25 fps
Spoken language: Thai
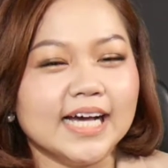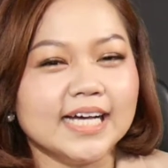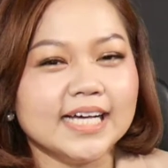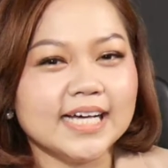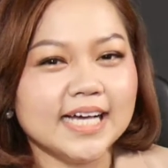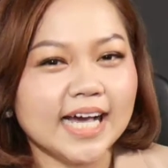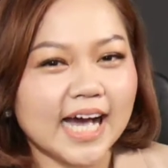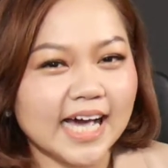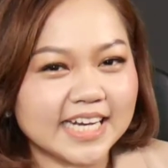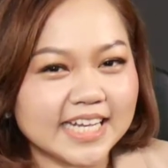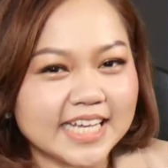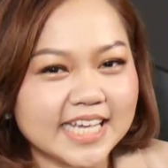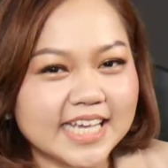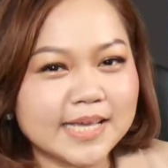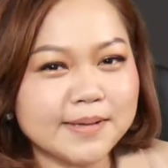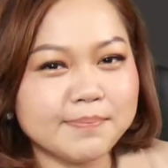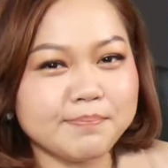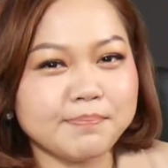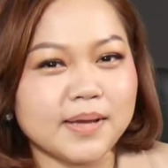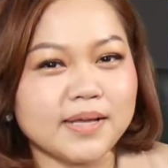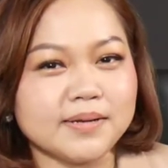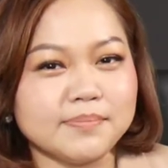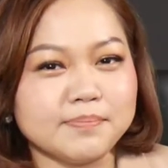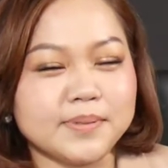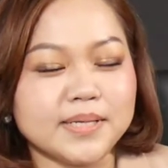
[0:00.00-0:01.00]
อันนี้
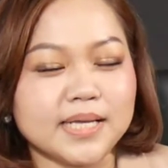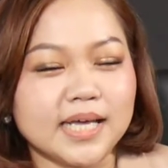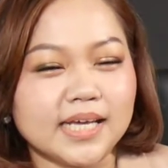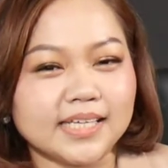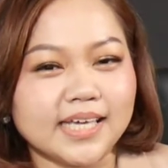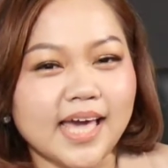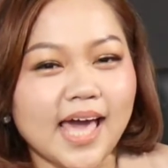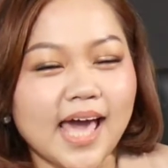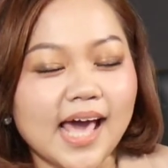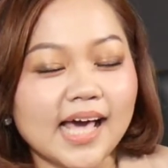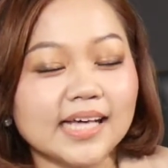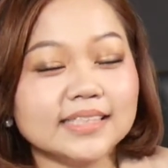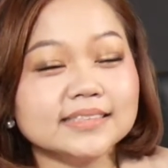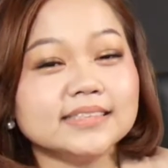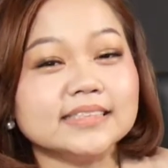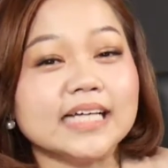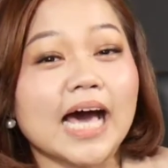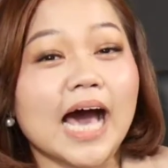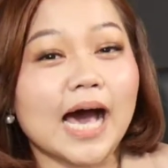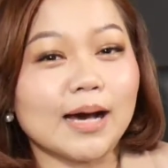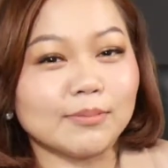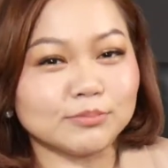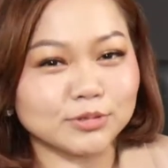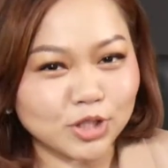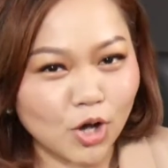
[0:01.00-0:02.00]
เป็นเพียงแค่
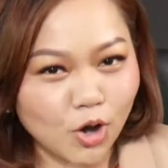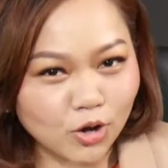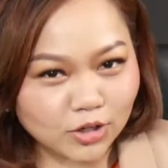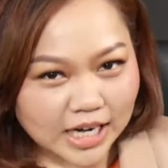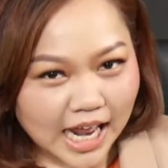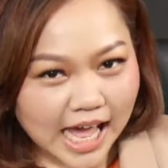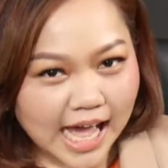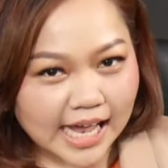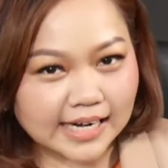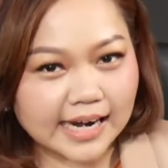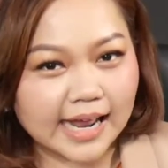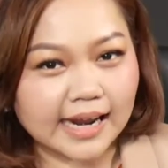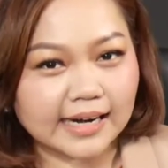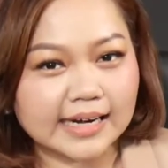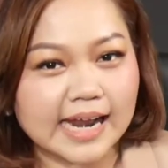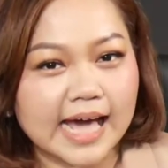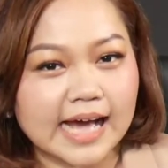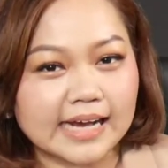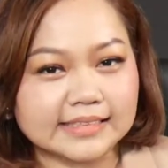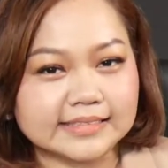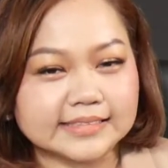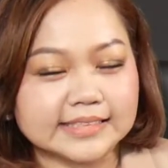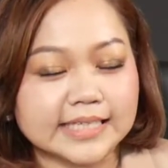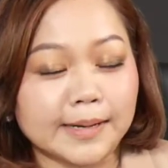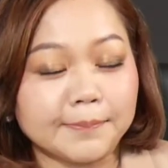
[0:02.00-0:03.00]
3 ช่องทางหลั
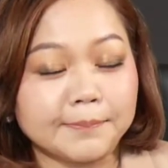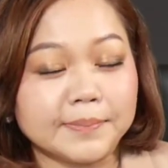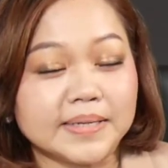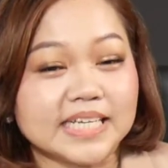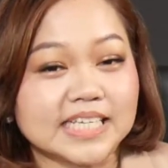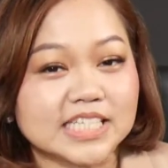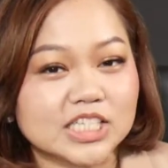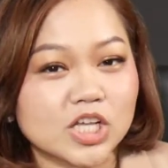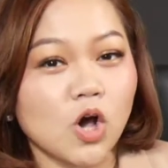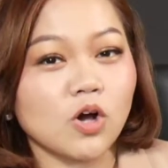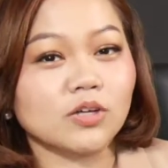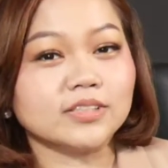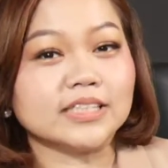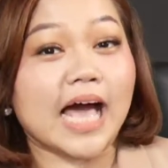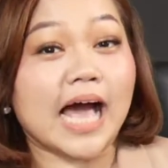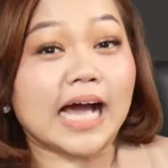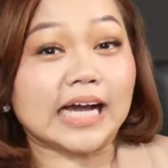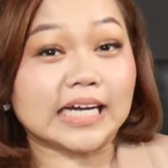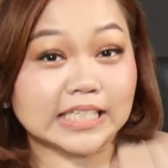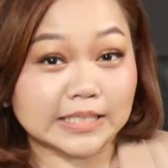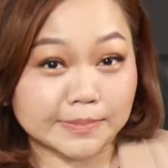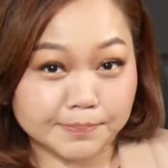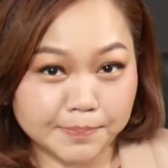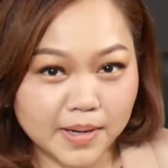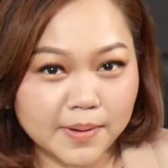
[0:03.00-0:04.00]
กๆ ยังมีช่องทาง
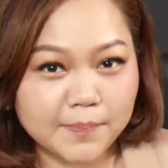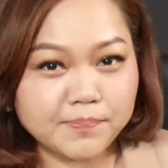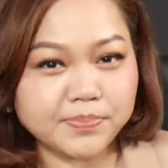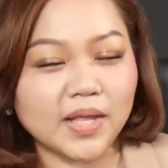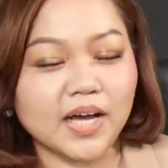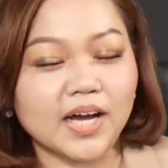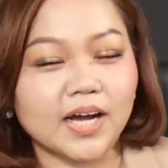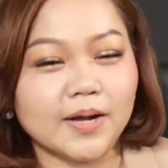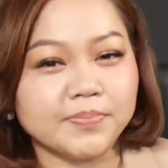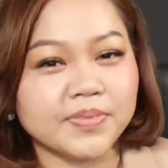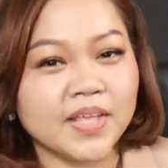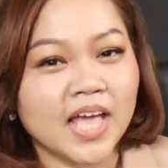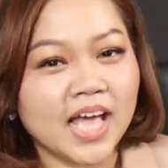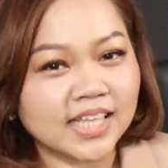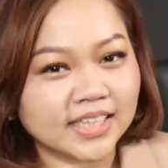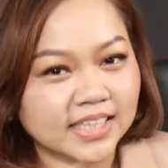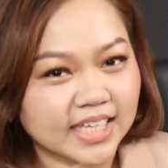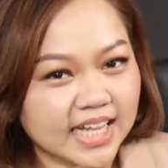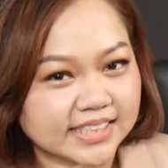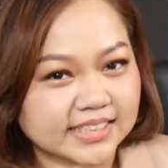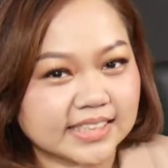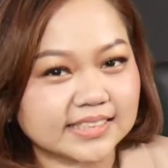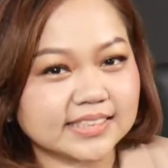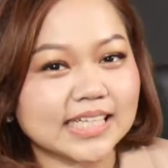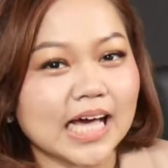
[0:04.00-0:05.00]
อื่นเพิ่มเติมถ้าอ
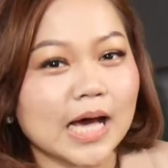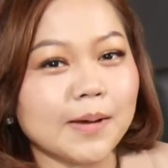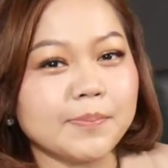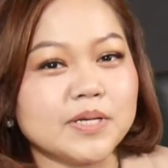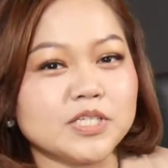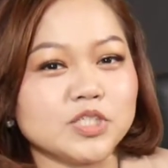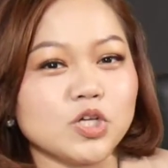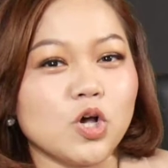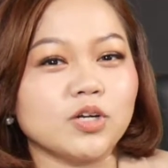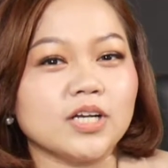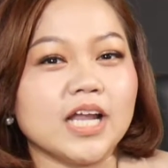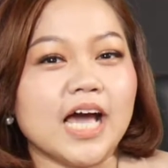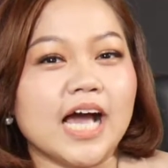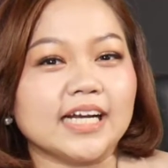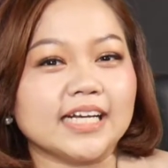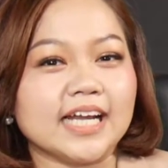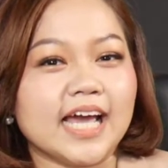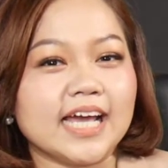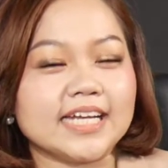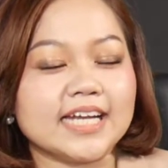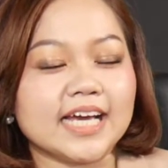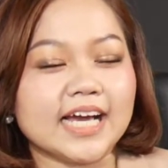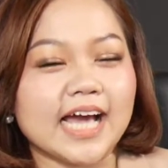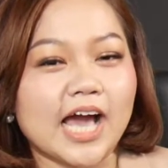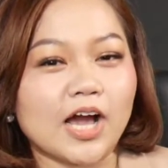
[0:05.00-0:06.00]
ยากจะทราบมีช่องทางไหน
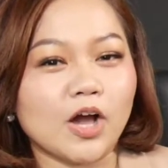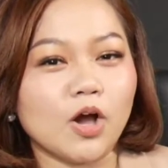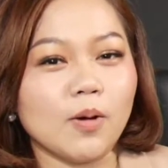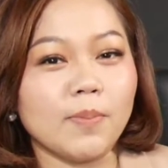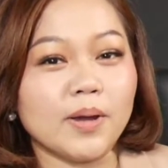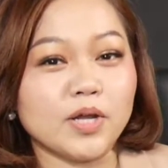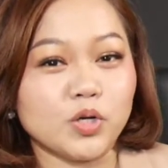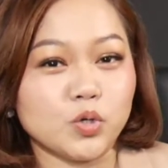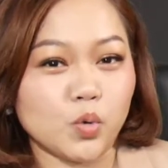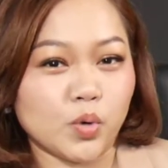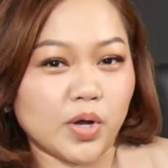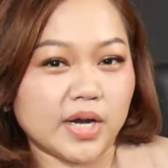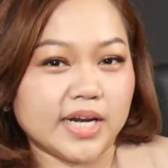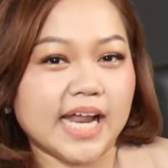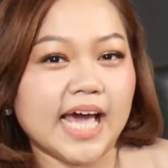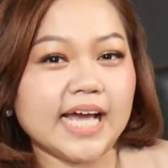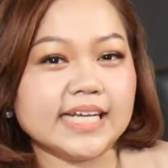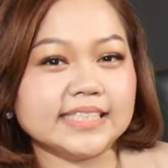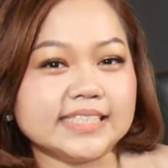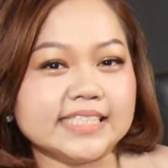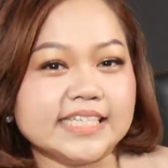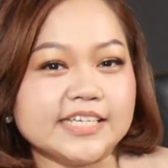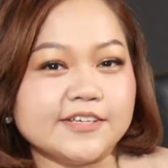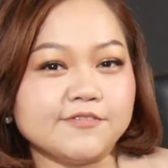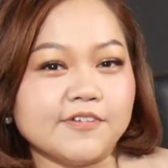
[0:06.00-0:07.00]
นะคะก็ไปดูกันได้
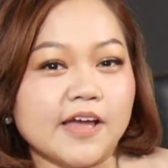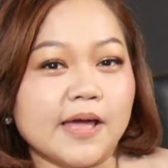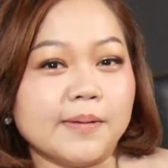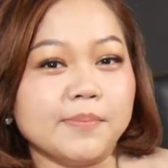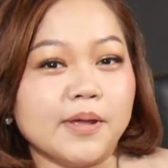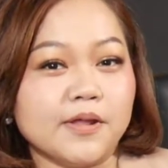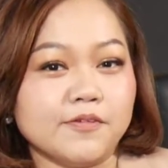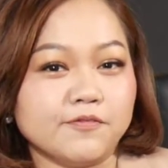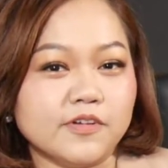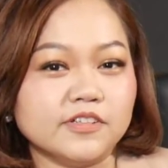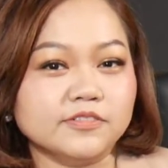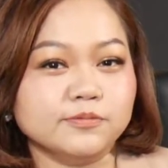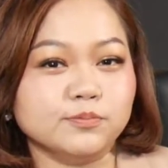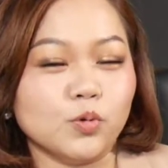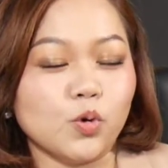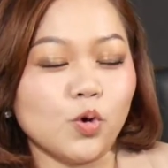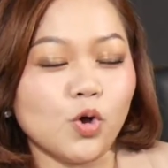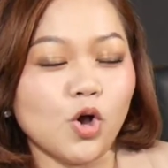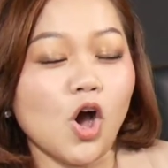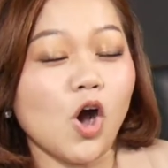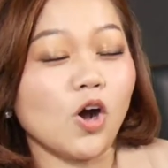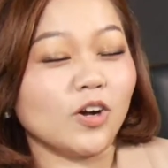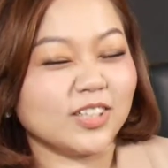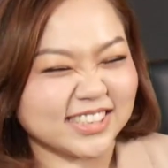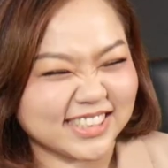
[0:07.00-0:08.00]
ที่แฟนเพจ Facebook
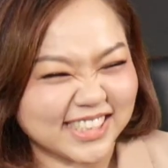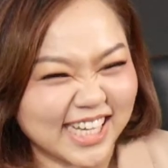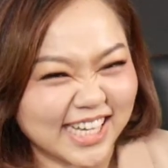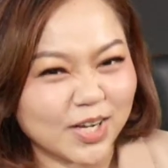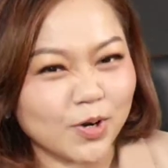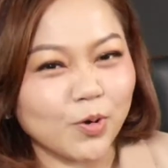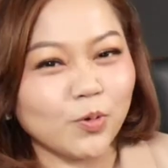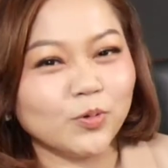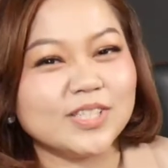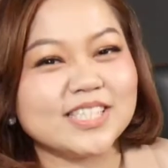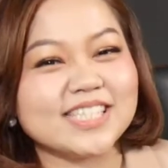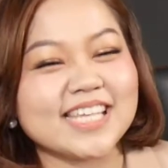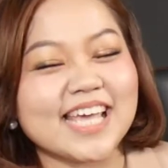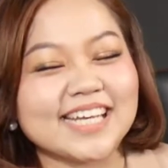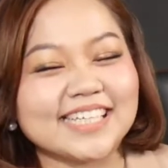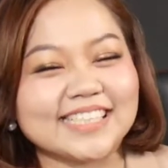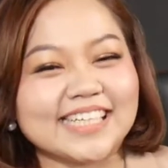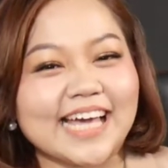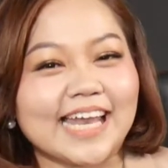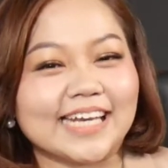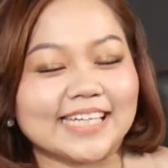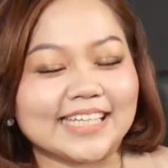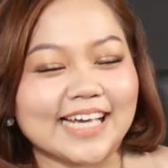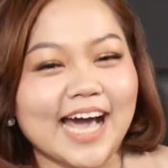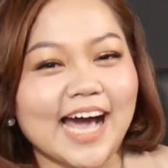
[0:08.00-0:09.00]
ของเช็คหุ้นเช่น
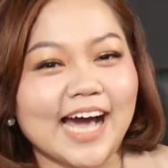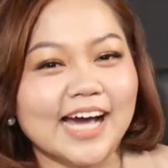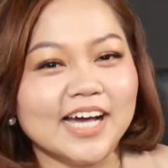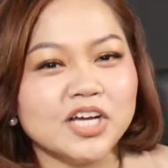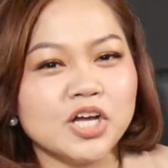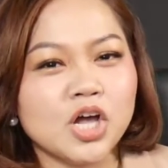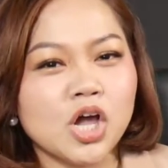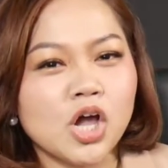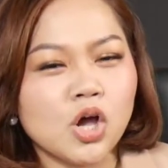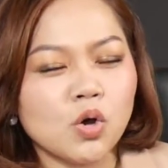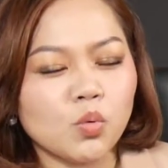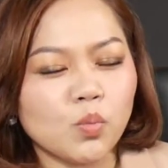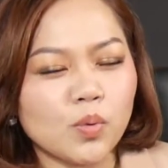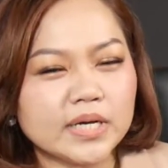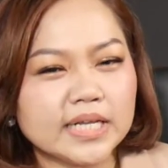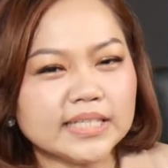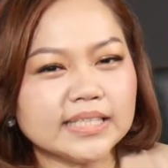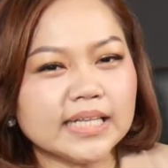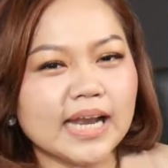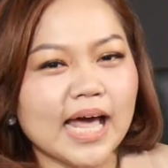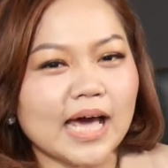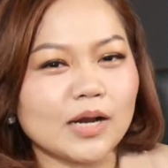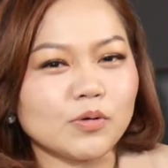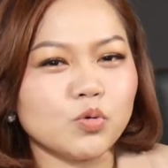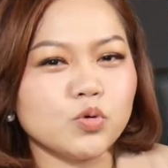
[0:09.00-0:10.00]
กันค่ะ วันนี้ต
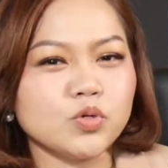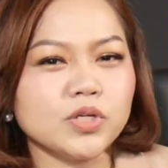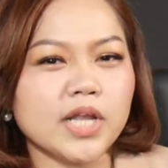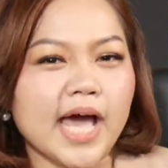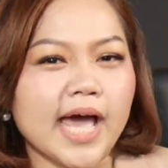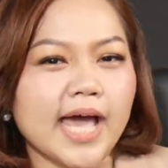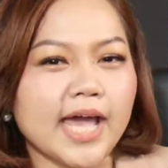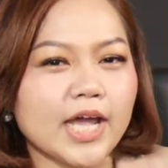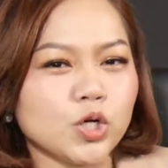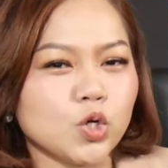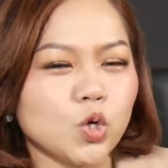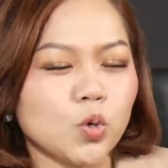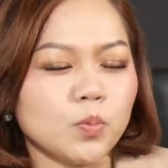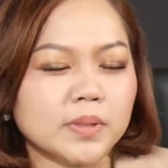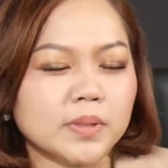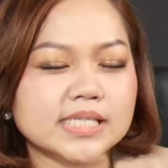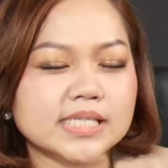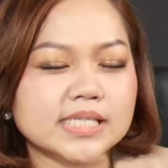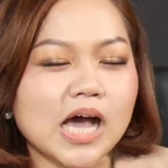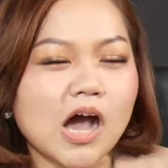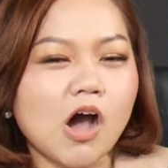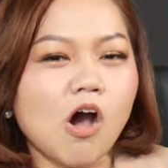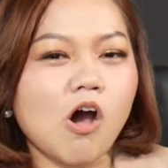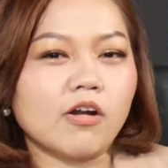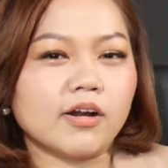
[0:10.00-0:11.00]
ลาดหุ้นไทยดูเหมือน
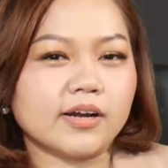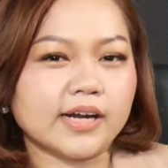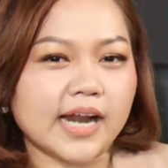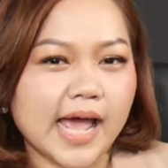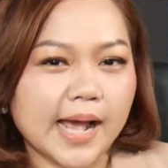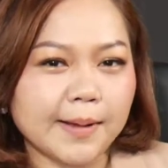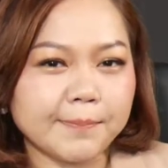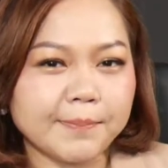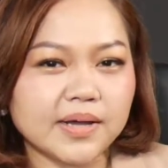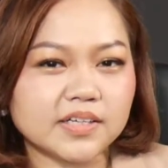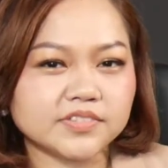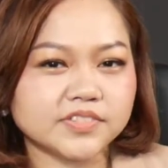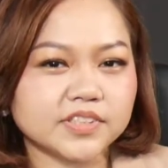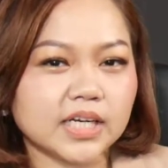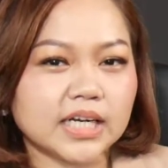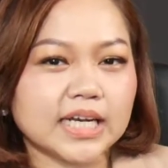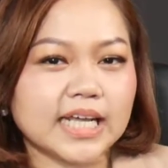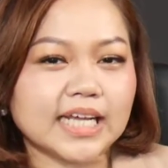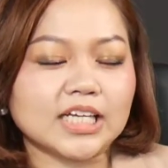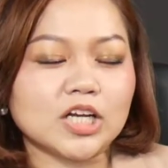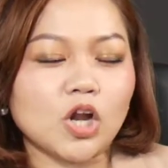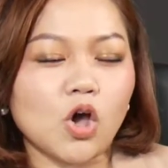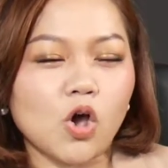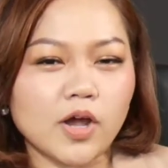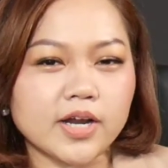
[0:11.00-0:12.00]
อ่อนแรงไปสักเล็
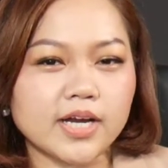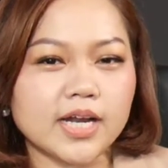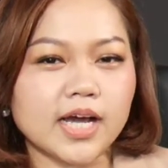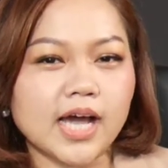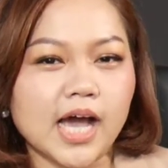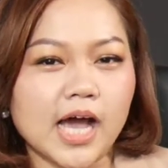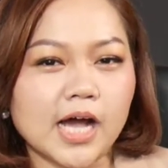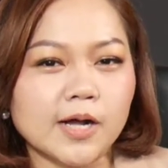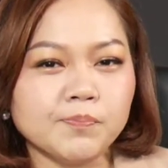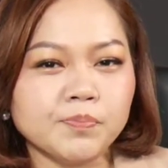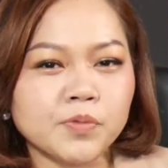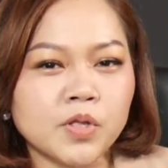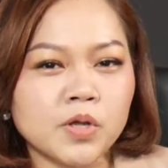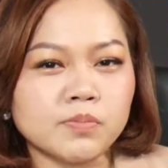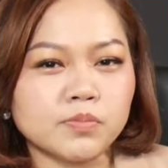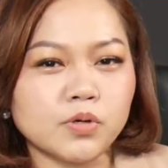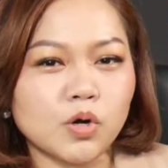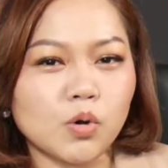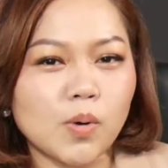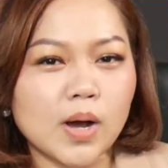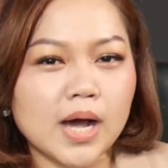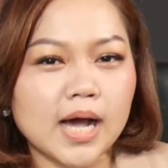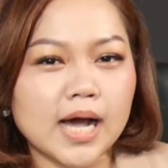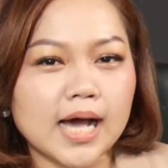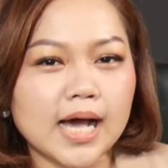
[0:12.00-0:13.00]
กน้อยนะคะ เพ
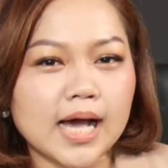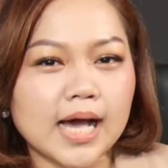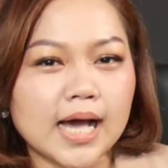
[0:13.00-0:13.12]
ราะว่า